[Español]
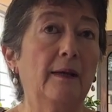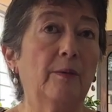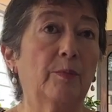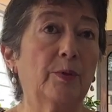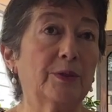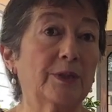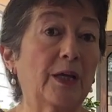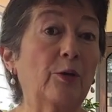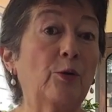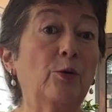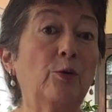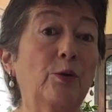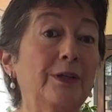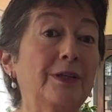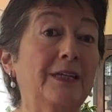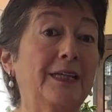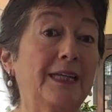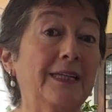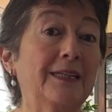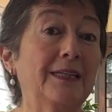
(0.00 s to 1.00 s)
pues ahí uno
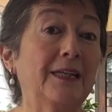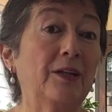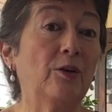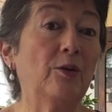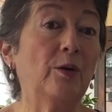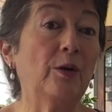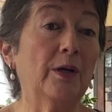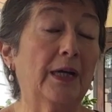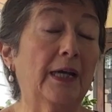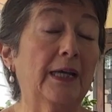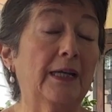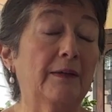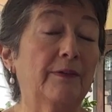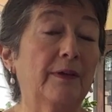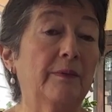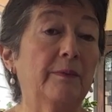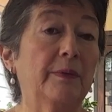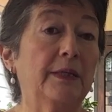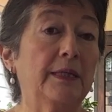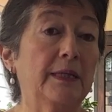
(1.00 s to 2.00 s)
entiende ¿no? que el
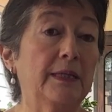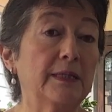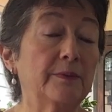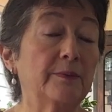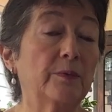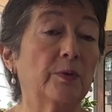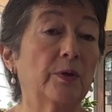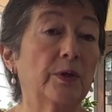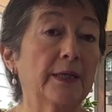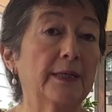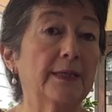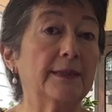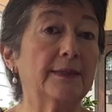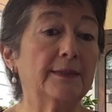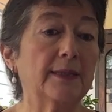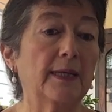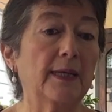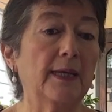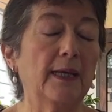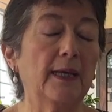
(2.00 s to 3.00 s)
feminismo
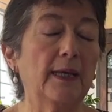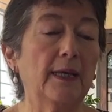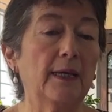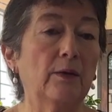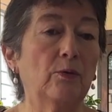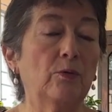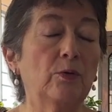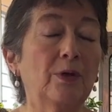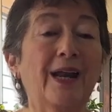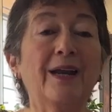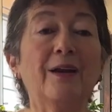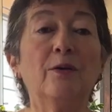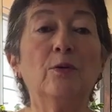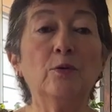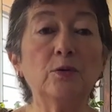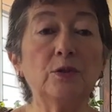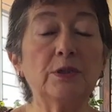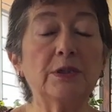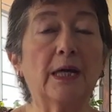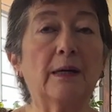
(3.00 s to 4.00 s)
es una
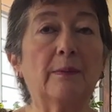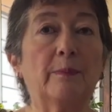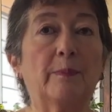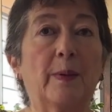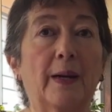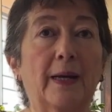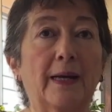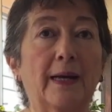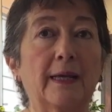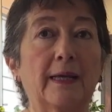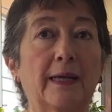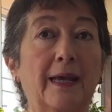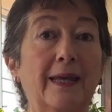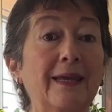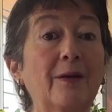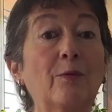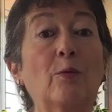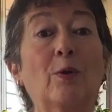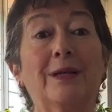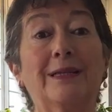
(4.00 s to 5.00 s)
lucha para que haya
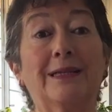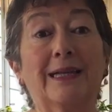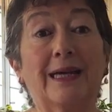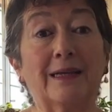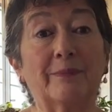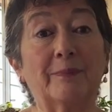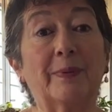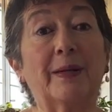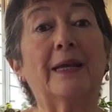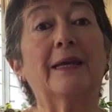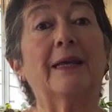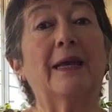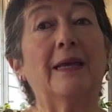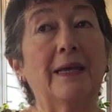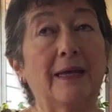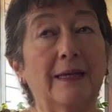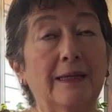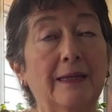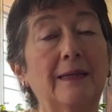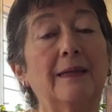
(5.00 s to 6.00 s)
igualdad, para que haya
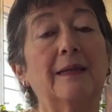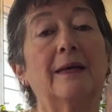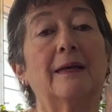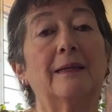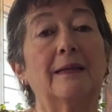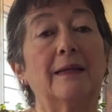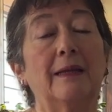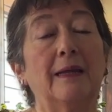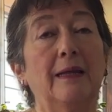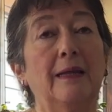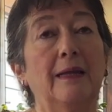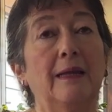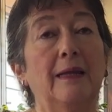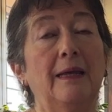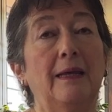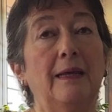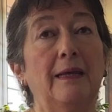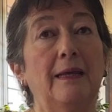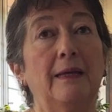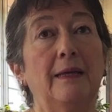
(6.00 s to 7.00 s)
equidad
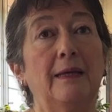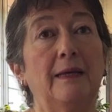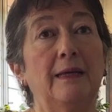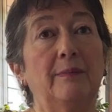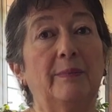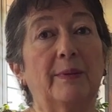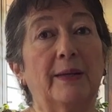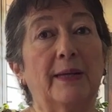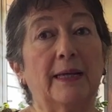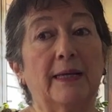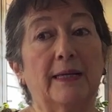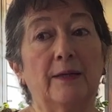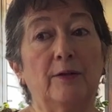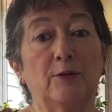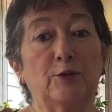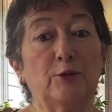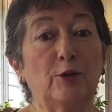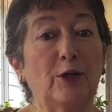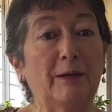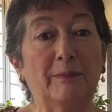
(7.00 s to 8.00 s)
eh, y para que no
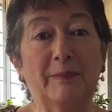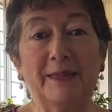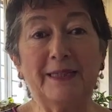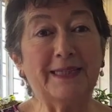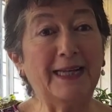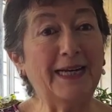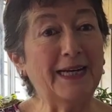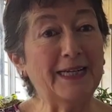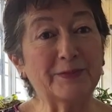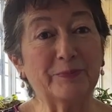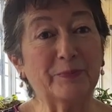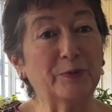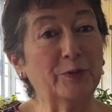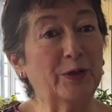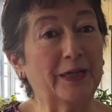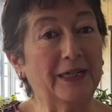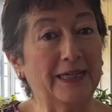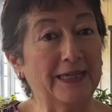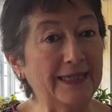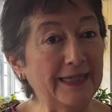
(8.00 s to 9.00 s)
solamente las
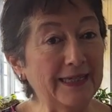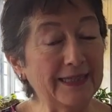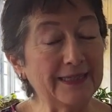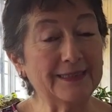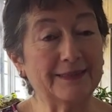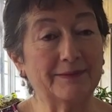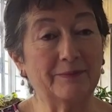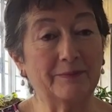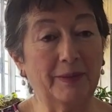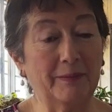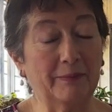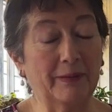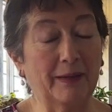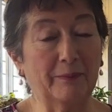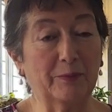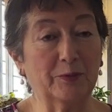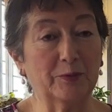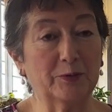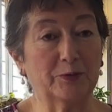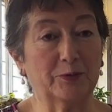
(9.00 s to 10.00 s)
mujeres
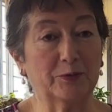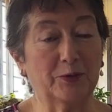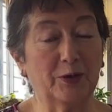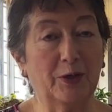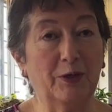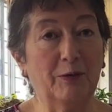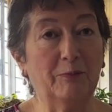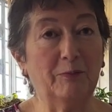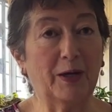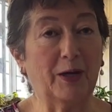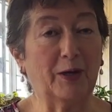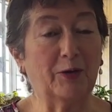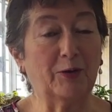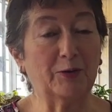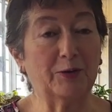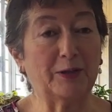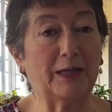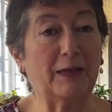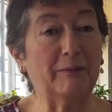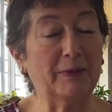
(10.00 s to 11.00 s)
vivamos
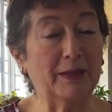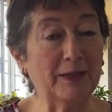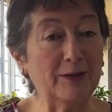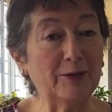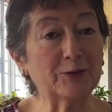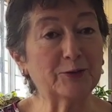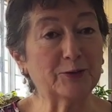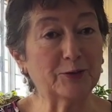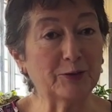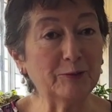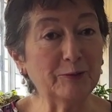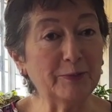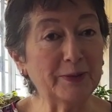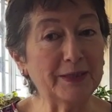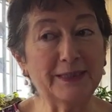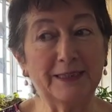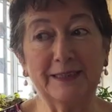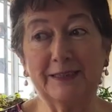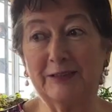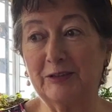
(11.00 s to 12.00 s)
mejor, también los
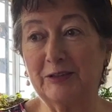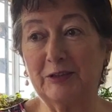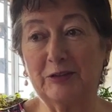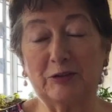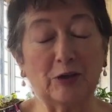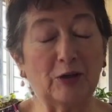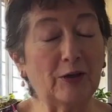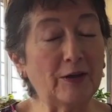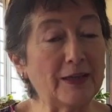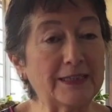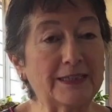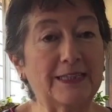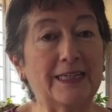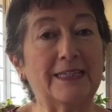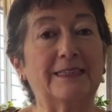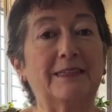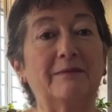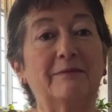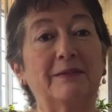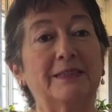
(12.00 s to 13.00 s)
hombres y todas
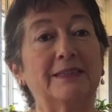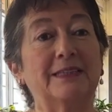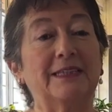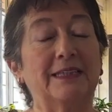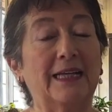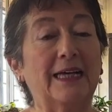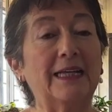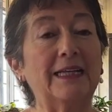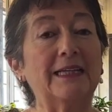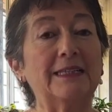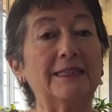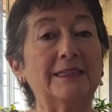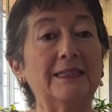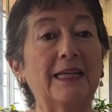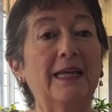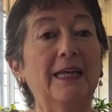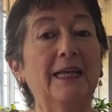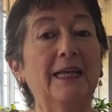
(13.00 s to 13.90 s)
las diversidades